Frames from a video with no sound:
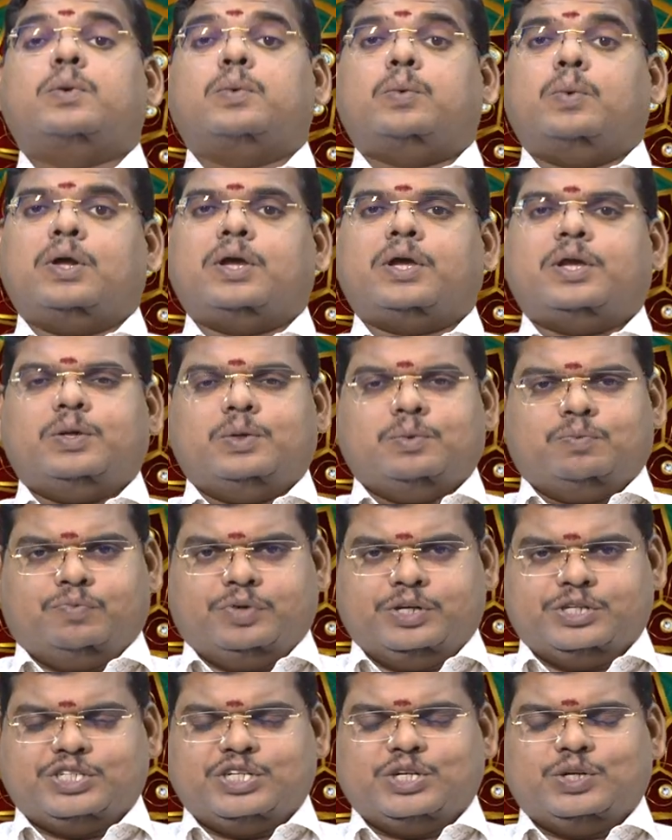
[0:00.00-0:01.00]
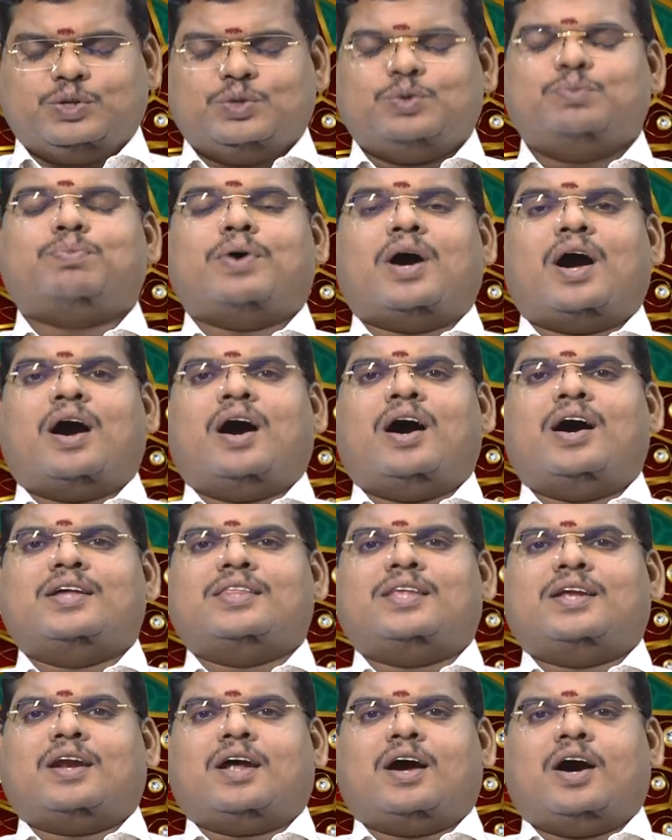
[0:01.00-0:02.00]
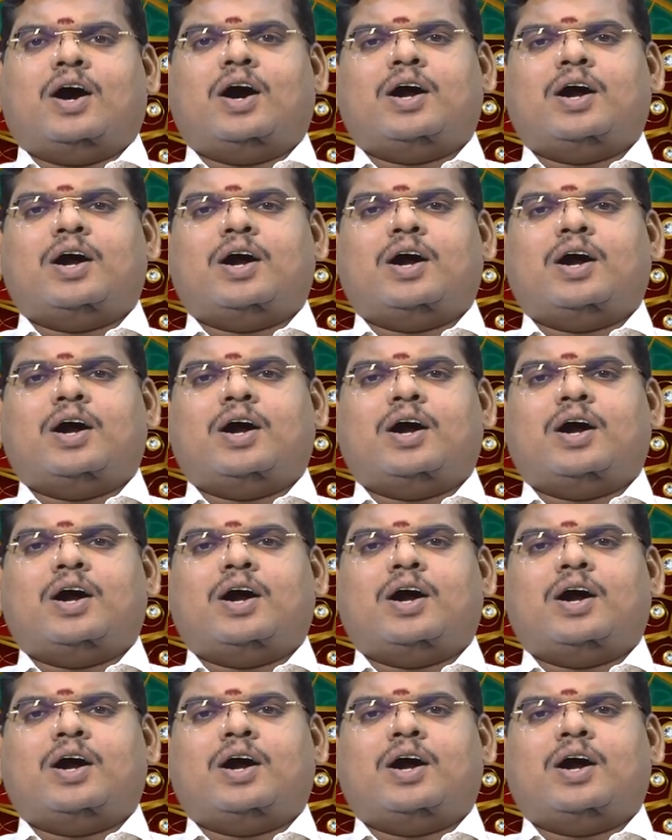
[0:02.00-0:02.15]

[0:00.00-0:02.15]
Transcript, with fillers: உலகெங்கும் வீற்றிருக்கும் ஆதன்